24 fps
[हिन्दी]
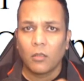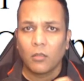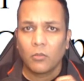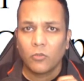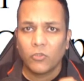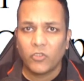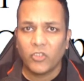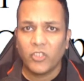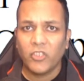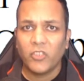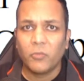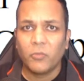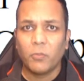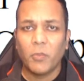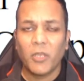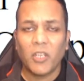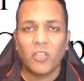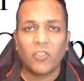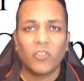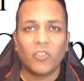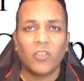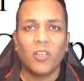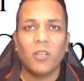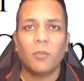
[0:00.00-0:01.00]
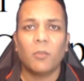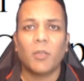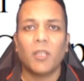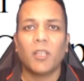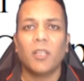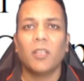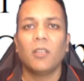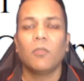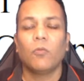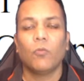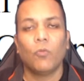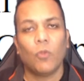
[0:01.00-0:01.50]
चीज़ बेचने
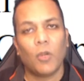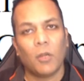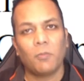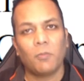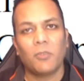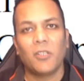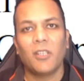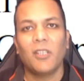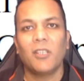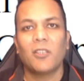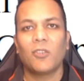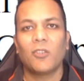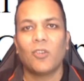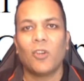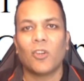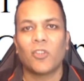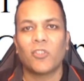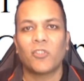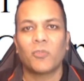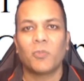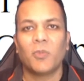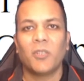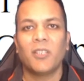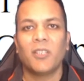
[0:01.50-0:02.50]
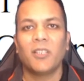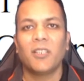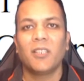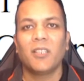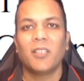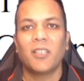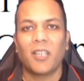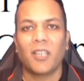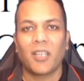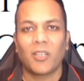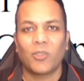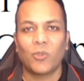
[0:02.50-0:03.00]
में वो आपकी कॉस्ट पर
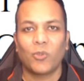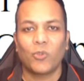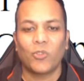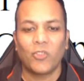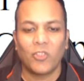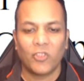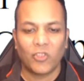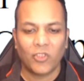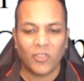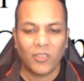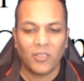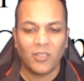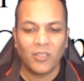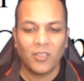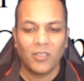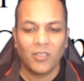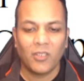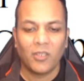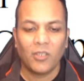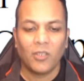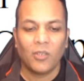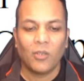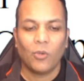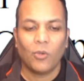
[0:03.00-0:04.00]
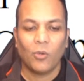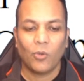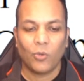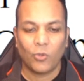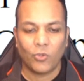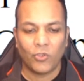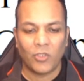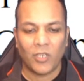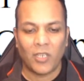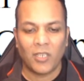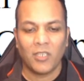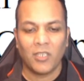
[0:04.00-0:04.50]
एक्विजिशन हो
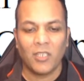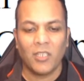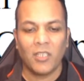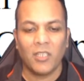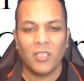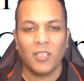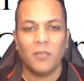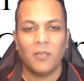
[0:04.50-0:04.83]
जाएगी